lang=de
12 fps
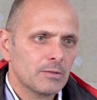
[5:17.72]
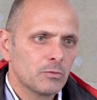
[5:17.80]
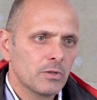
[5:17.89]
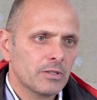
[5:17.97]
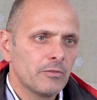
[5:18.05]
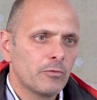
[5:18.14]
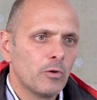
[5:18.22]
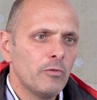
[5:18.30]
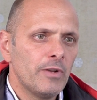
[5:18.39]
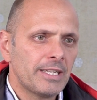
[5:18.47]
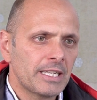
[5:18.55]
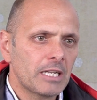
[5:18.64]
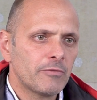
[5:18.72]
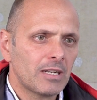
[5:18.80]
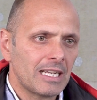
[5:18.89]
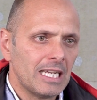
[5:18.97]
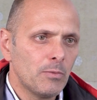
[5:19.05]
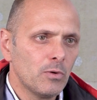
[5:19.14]
Durch die vollflächige
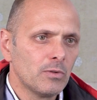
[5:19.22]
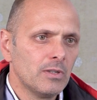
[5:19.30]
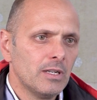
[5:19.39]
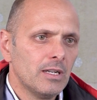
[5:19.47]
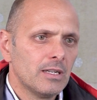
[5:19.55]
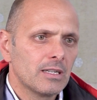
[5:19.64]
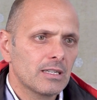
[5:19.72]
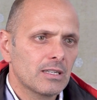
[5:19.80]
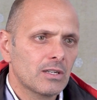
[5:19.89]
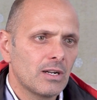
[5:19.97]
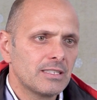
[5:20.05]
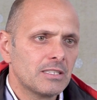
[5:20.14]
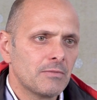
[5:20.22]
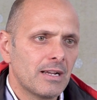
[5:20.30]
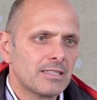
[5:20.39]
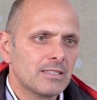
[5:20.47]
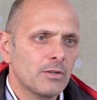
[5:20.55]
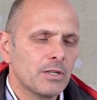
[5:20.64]
Verklebung kann sich das
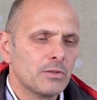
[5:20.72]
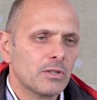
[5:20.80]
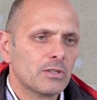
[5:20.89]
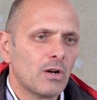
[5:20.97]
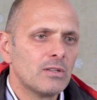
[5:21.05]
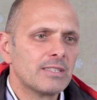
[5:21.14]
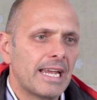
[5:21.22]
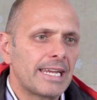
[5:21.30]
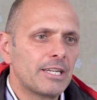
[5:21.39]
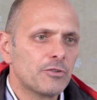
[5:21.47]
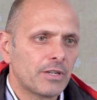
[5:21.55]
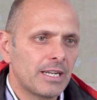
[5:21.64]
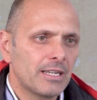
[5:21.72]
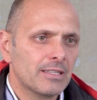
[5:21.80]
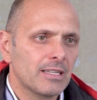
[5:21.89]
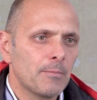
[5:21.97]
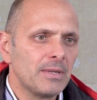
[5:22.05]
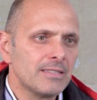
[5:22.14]
Wasser halt nur ganz
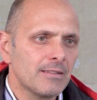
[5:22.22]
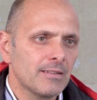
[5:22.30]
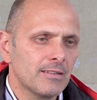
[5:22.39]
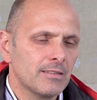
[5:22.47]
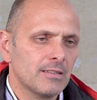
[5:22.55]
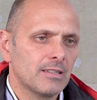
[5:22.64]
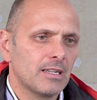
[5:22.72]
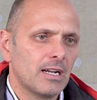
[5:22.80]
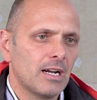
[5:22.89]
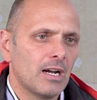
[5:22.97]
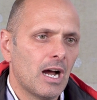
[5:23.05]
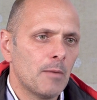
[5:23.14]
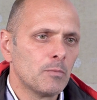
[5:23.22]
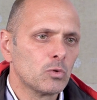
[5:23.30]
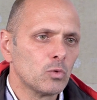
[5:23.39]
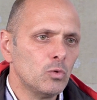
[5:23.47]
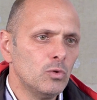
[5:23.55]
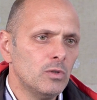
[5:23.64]
eingeschränkt ein bisschen am
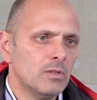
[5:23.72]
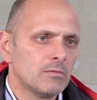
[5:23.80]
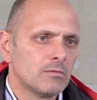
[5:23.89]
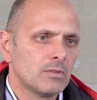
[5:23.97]
Modul